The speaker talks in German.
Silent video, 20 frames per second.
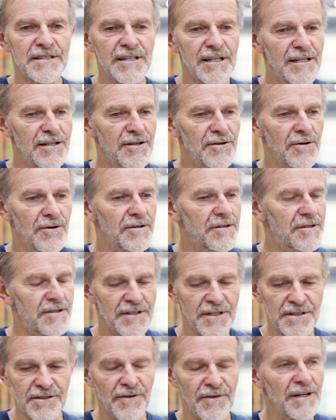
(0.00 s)
ziehen und
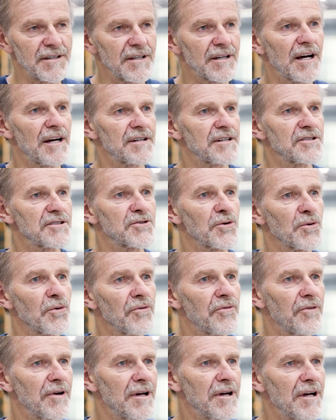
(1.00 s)
das war die
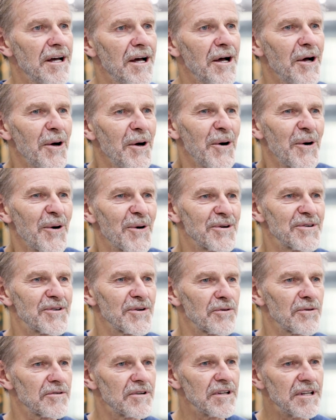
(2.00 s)
Katastrophe. Und,
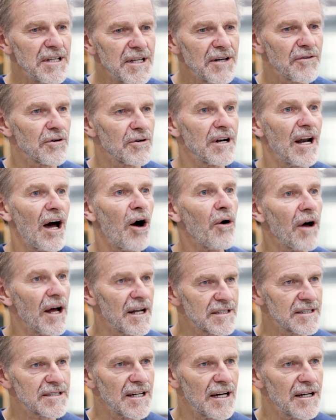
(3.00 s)
und hier wurden auch
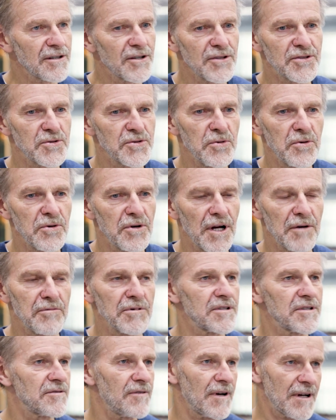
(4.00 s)
ein Zahn gezogen,
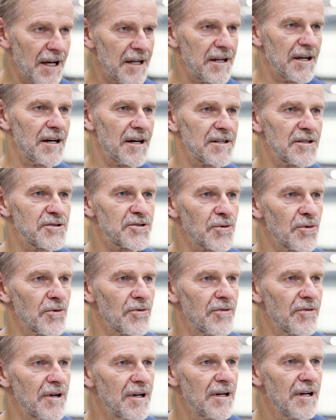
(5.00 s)
aber das war keine
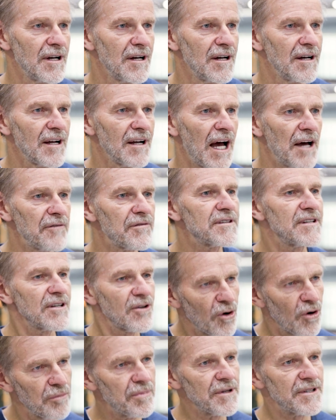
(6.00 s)
Katastrophe. Einfach die
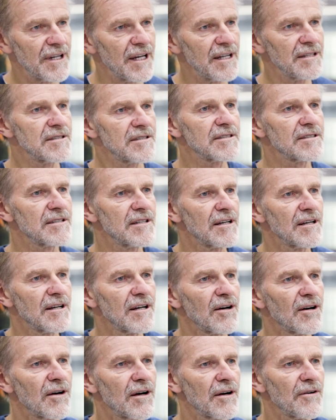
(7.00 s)
Kompetenz
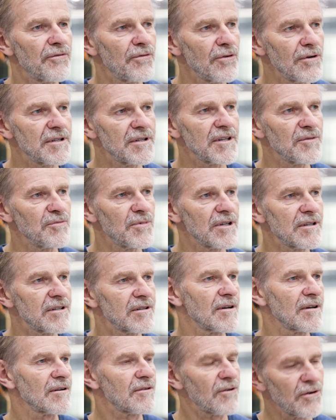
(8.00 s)
äh, fühlte ich
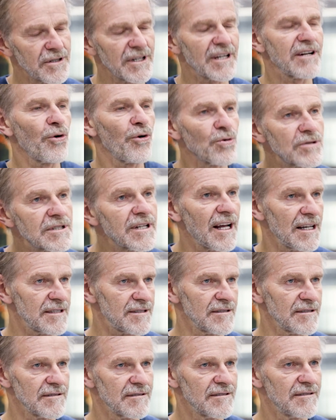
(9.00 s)
mich, äh, konnte ich
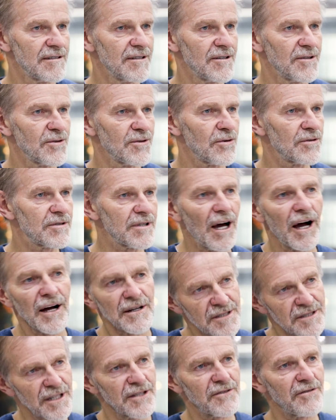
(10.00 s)
loslassen und die
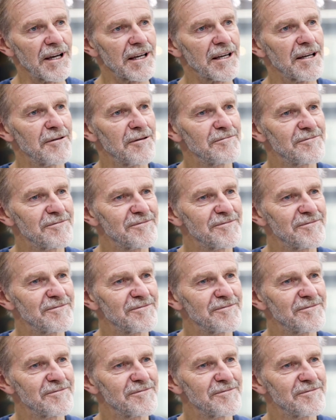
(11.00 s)
Angst geht weg.